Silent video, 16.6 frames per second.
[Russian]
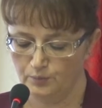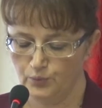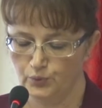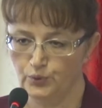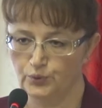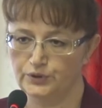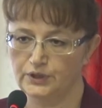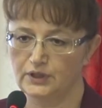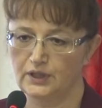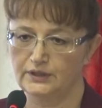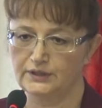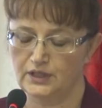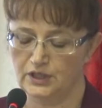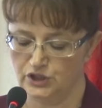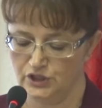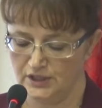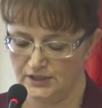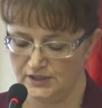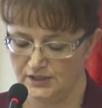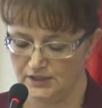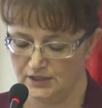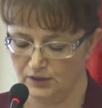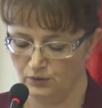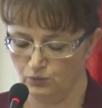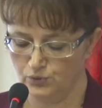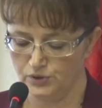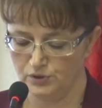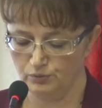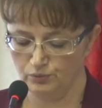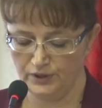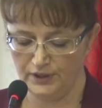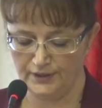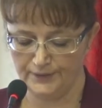будут отражаться
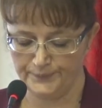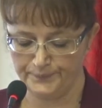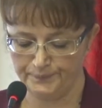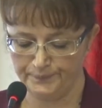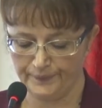услуги,